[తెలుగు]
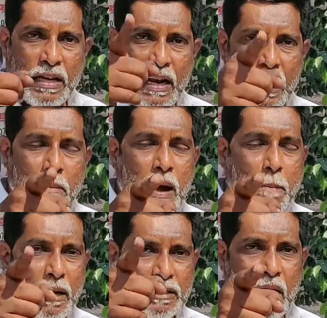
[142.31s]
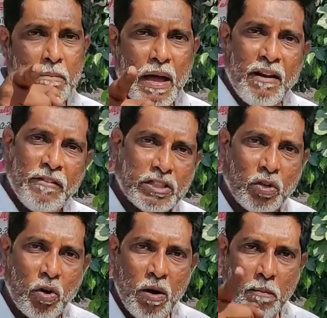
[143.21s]
జనగామ ప్రజా
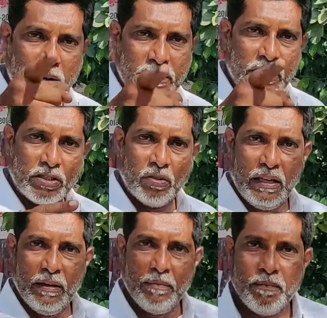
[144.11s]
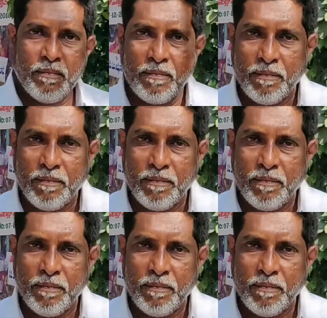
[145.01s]
మేనిఫెస్టో ప్రశ్నిస్తుంది